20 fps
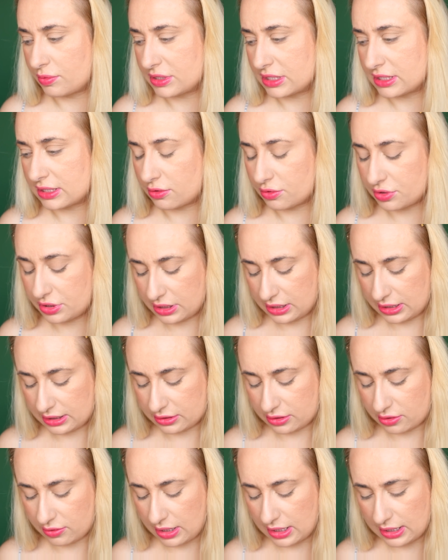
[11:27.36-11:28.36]
opcja z jakąś
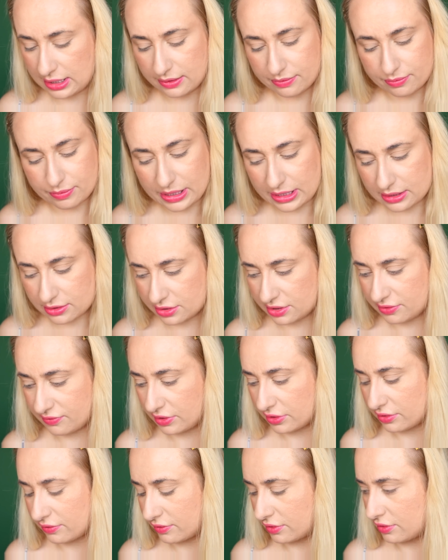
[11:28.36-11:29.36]
kredką, ale bardzo
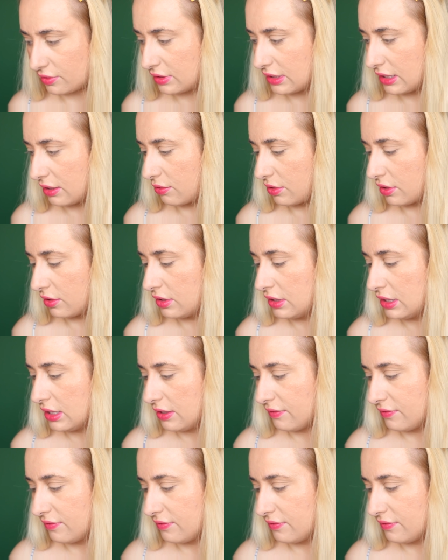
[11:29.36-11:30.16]
dziwnie to wyglądało,